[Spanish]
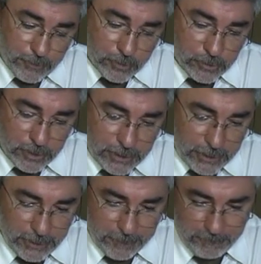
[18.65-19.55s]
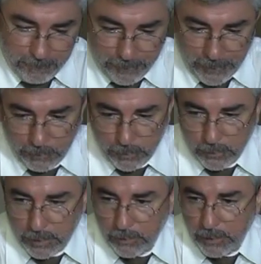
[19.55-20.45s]
Por suerte mm, hemos
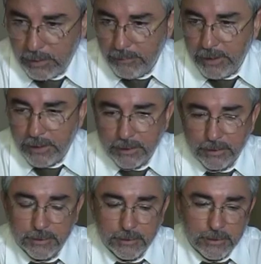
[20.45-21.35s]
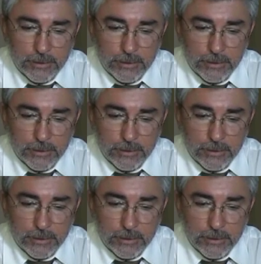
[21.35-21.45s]
logrado encaminar